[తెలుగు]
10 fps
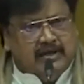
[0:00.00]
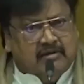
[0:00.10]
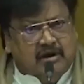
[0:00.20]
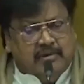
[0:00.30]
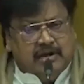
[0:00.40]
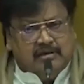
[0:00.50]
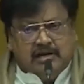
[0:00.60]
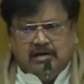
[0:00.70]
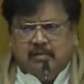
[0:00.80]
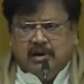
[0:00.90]
వెధవ
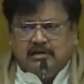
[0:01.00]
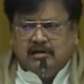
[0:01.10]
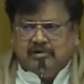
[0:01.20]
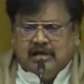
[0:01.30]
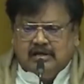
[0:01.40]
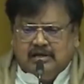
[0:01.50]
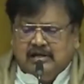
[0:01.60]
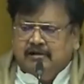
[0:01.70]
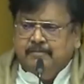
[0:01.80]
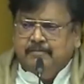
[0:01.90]
మాట్లాడిన మాటలు విన్నారు
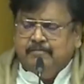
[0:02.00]
కదా